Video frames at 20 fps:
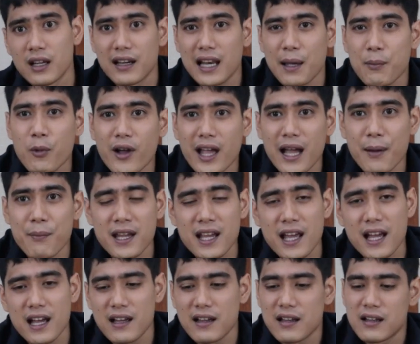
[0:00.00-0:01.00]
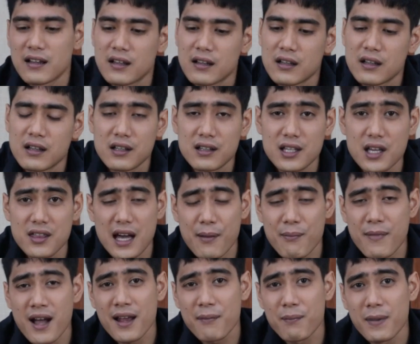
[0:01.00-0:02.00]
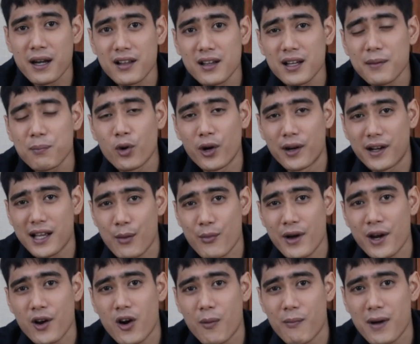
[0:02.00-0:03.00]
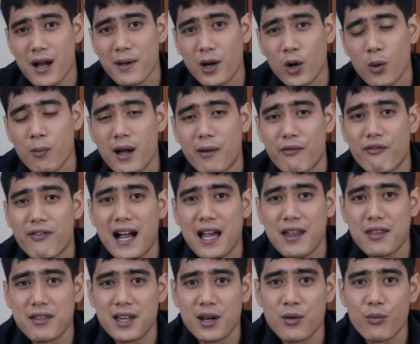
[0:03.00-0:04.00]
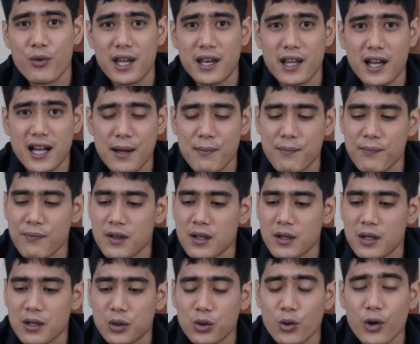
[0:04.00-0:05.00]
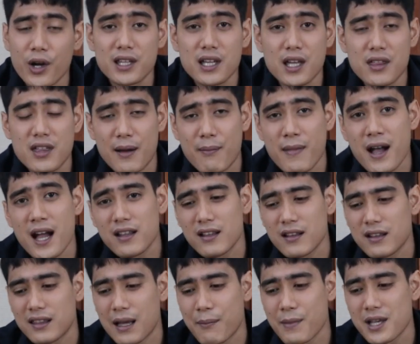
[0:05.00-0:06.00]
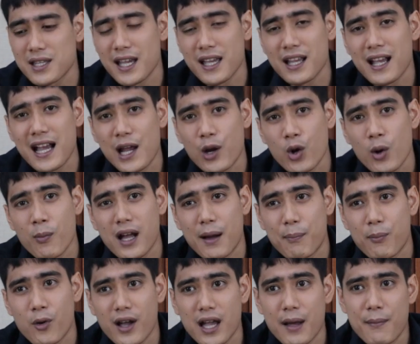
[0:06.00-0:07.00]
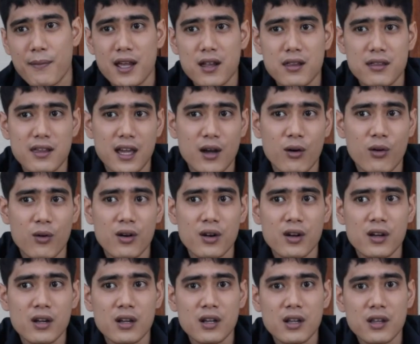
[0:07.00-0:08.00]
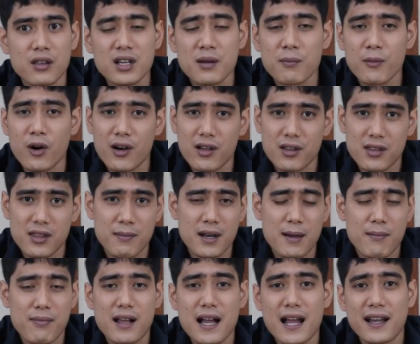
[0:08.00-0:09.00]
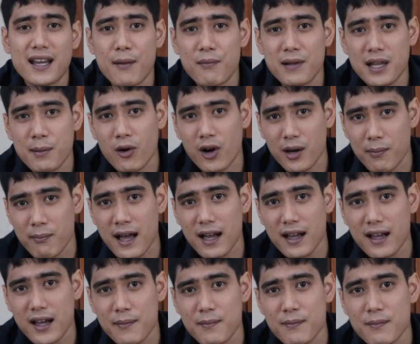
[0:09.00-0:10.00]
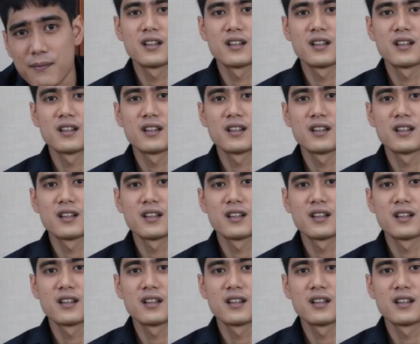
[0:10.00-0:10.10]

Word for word: และโปรแกรมเนี่ย จะสามารถบันทึกผลการวัดออกมาเป็นรูปแบบไฟล์ CSV นะครับ โดยจะสามารถนำไปใช้งานร่วมกับโปรแกรม Excel ซึ่งเหมาะสำหรับการทำรีพอร์ตมากครับ